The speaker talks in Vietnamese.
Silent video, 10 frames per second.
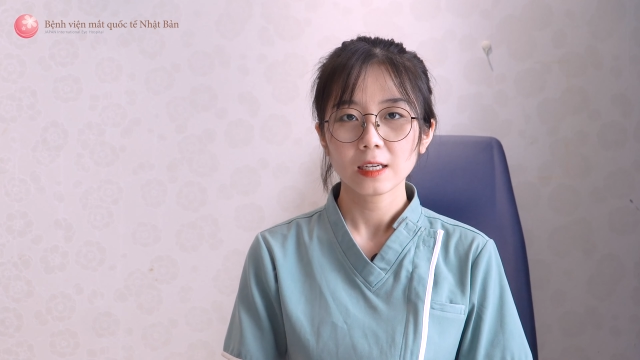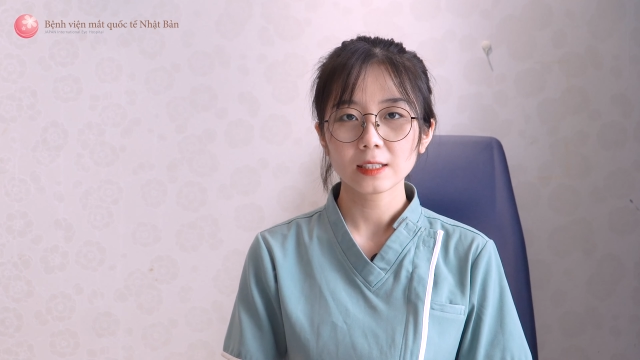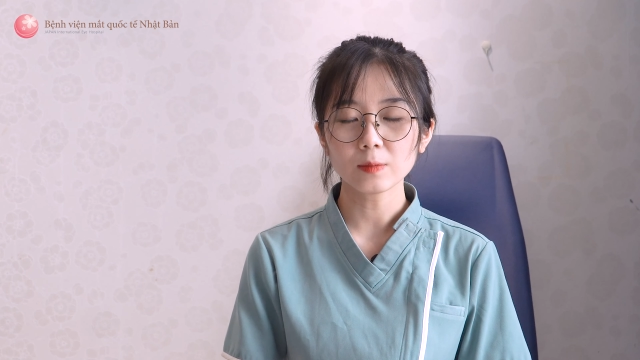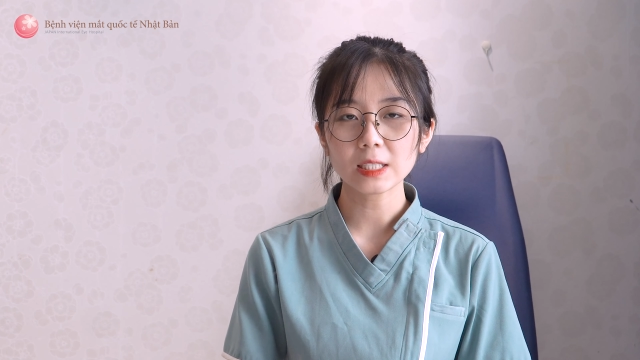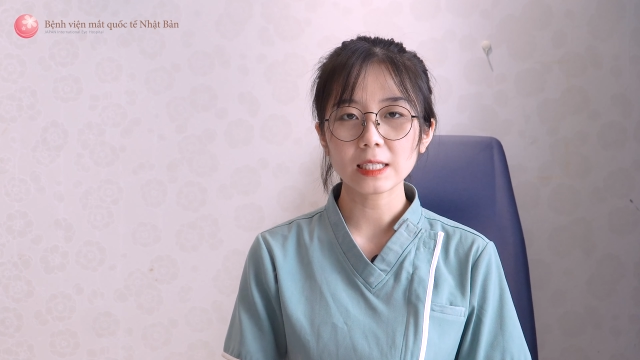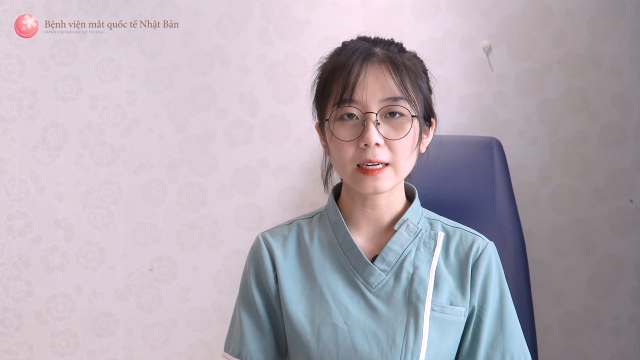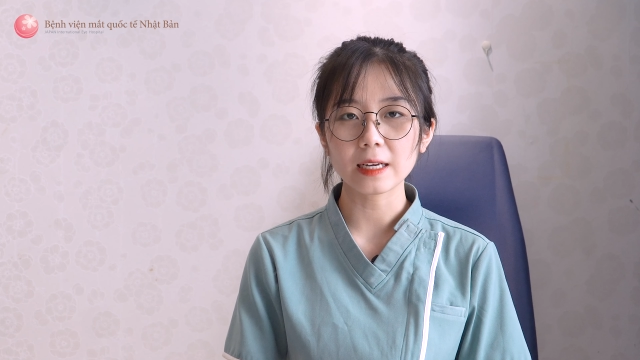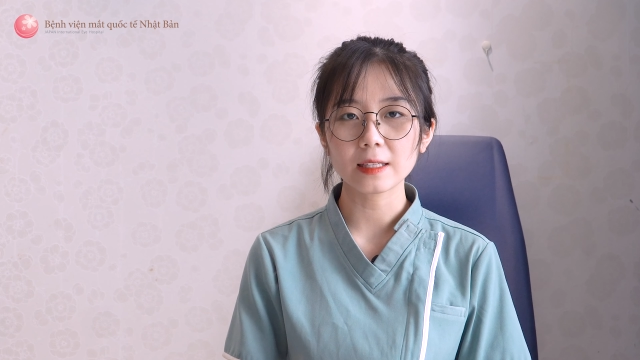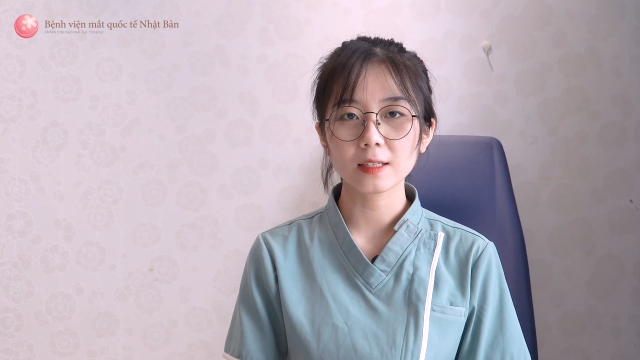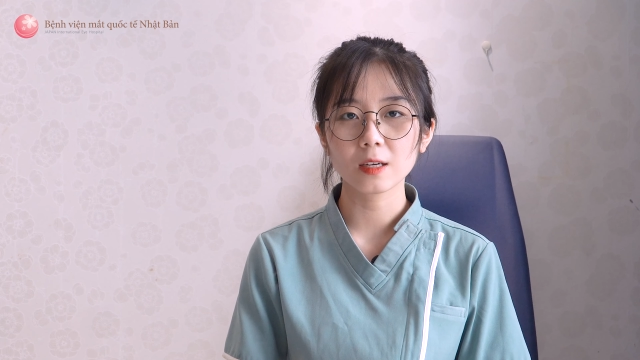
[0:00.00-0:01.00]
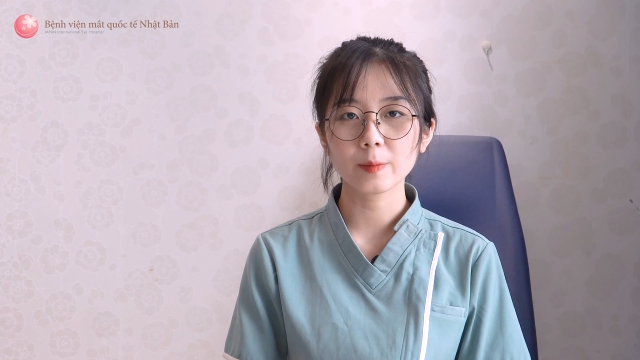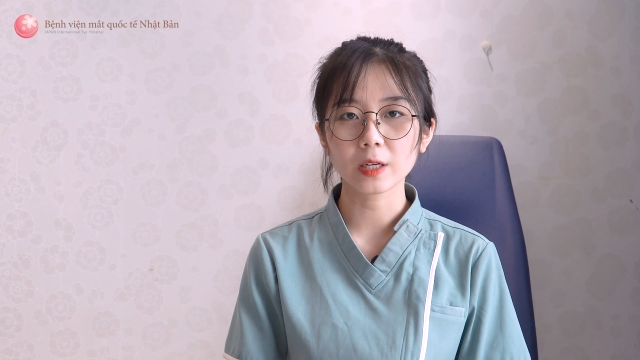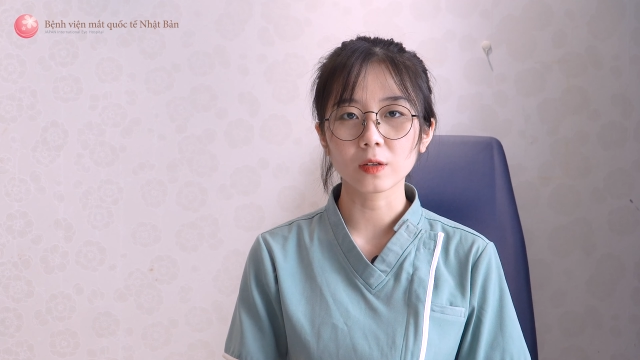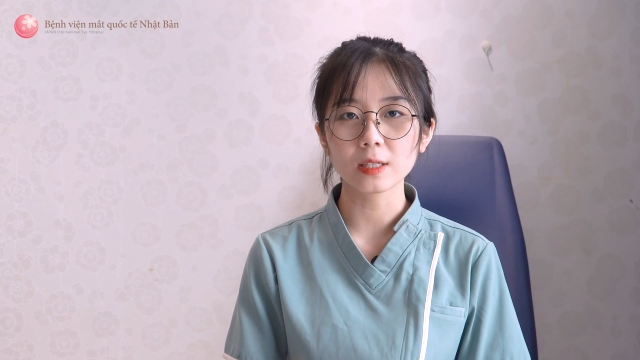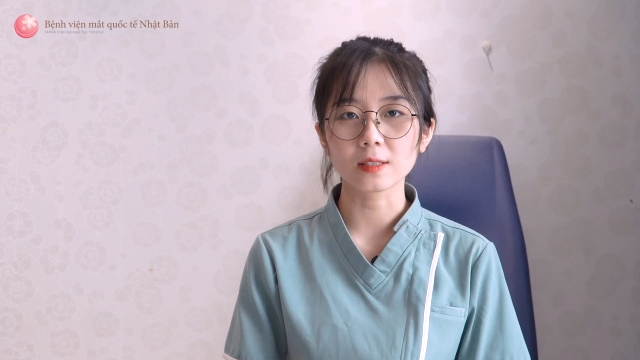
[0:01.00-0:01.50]
Trong tình trạng này thì người
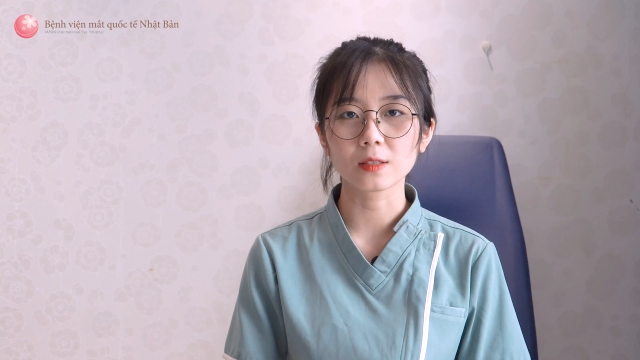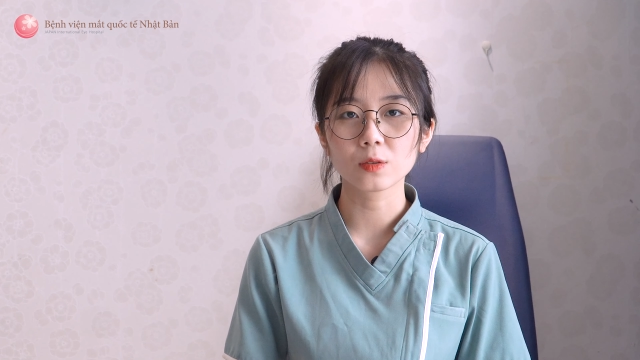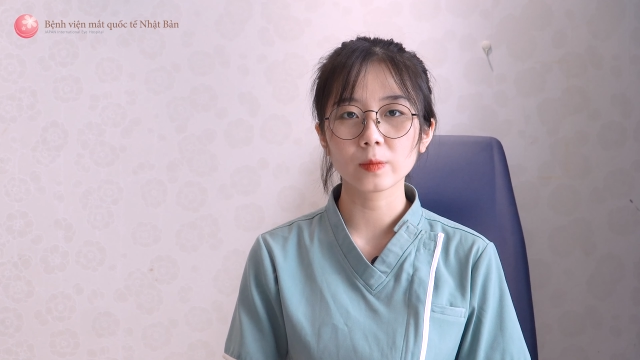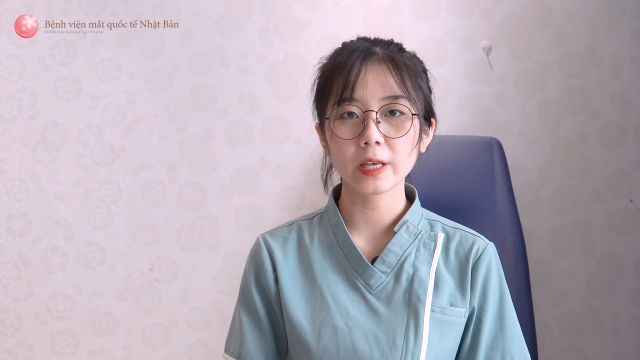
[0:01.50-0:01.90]
bệnh có thể sử dụng